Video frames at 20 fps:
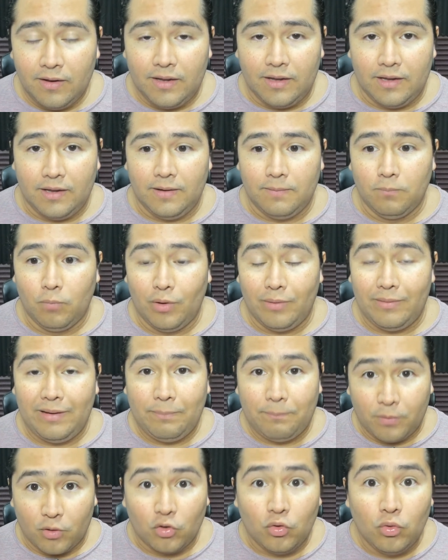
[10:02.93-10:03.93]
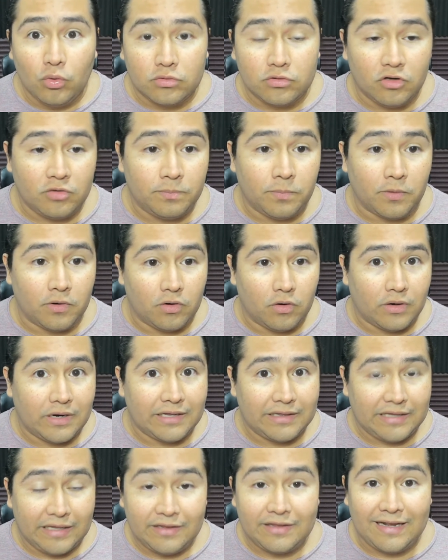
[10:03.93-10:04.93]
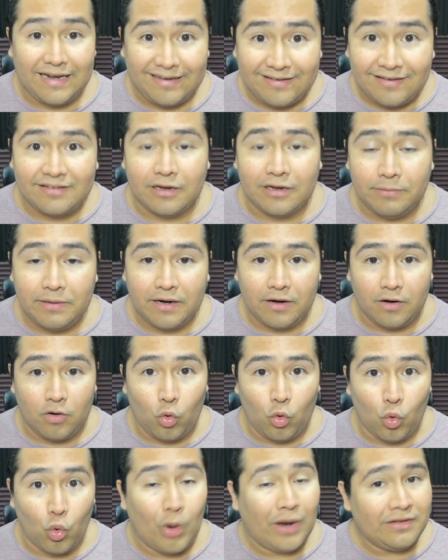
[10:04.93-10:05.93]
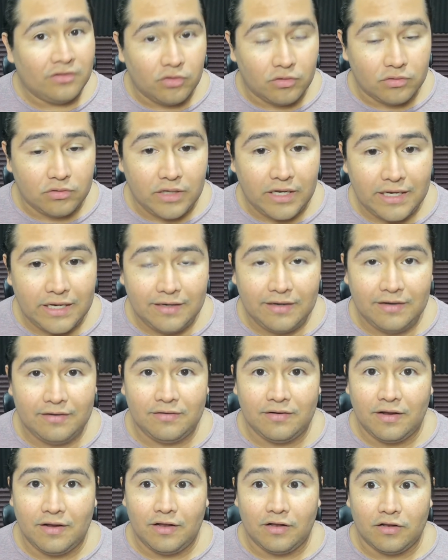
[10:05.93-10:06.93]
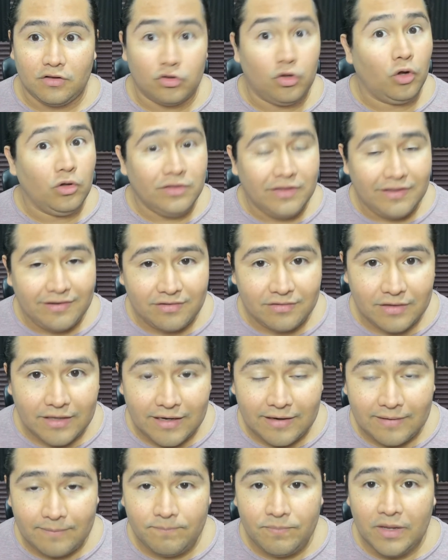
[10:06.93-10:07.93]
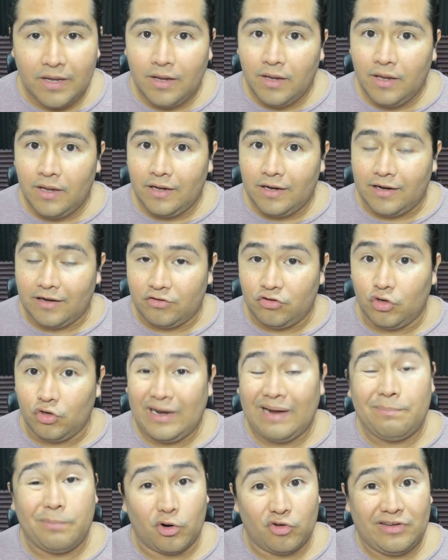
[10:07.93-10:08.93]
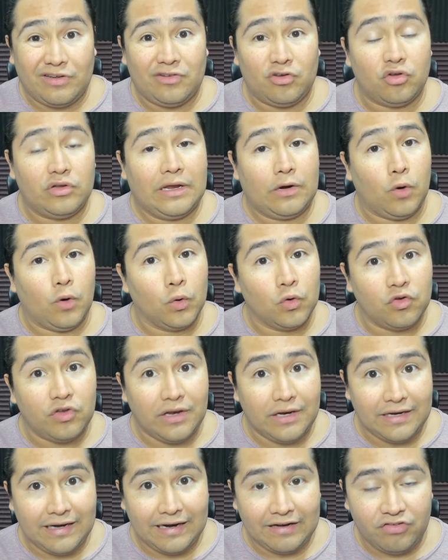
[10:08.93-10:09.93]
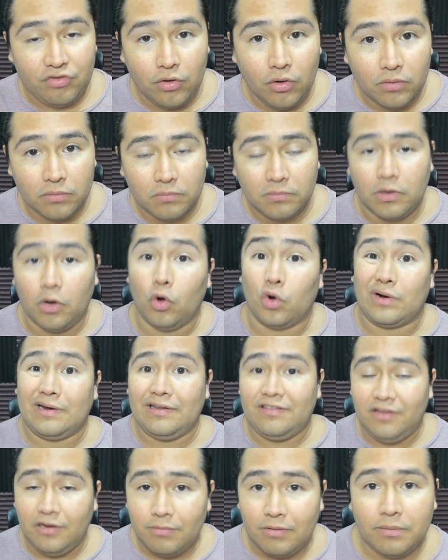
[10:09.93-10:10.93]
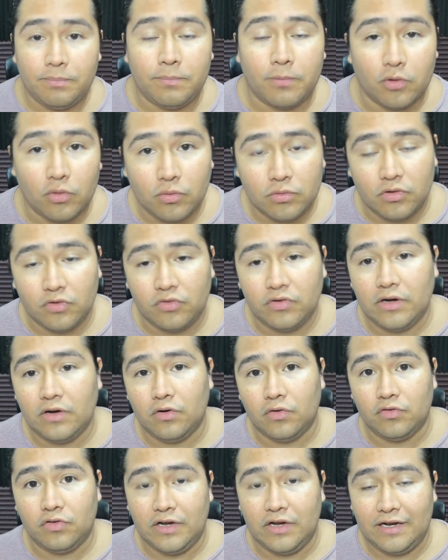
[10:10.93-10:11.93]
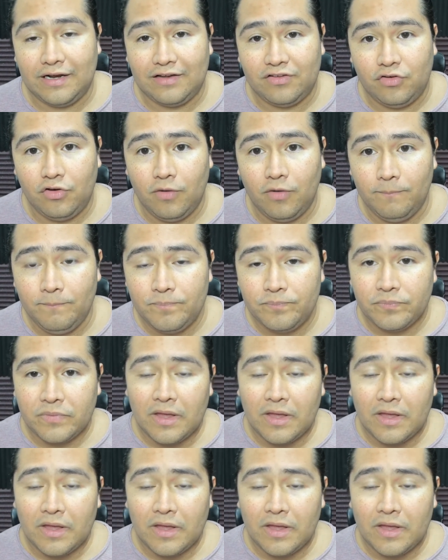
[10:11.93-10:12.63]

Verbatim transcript: eh, mueves productos por los que te interesa saber cuánto tienes, dónde están, gestionas procesos de consignación o recibes productos en consignación.